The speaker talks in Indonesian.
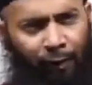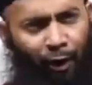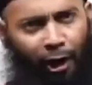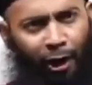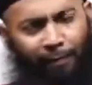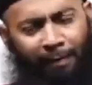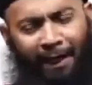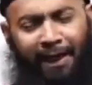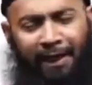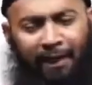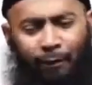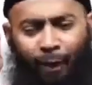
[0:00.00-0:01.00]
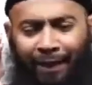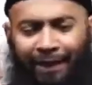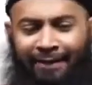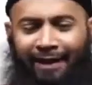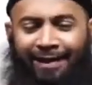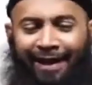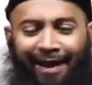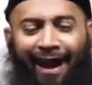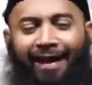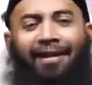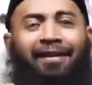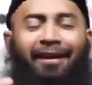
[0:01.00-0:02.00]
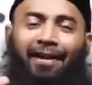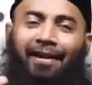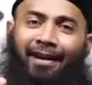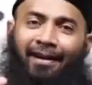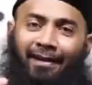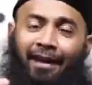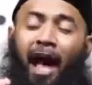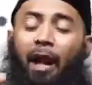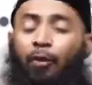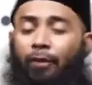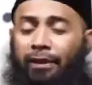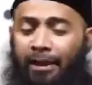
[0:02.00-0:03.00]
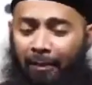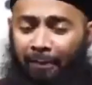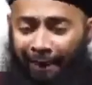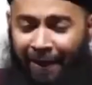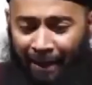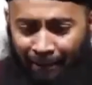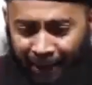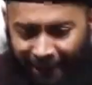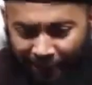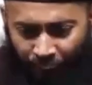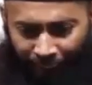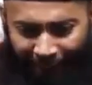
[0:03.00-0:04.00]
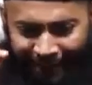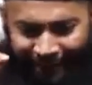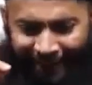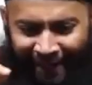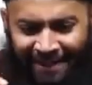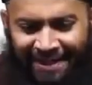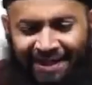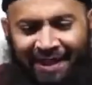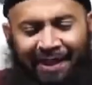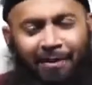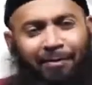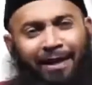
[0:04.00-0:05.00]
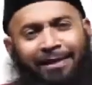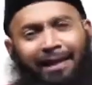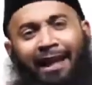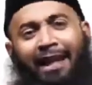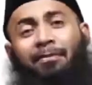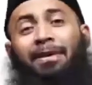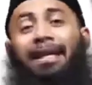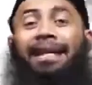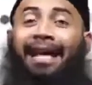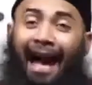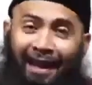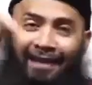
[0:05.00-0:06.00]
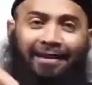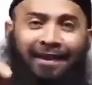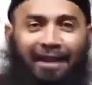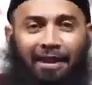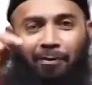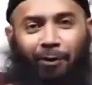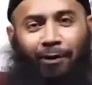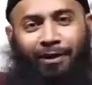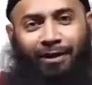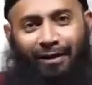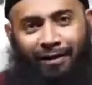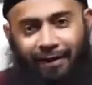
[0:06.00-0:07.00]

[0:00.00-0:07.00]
Imran menginginkan wanita yang kaya raya. Lalu dia mendapati wanita yang secara materi lebih kaya dari Imran.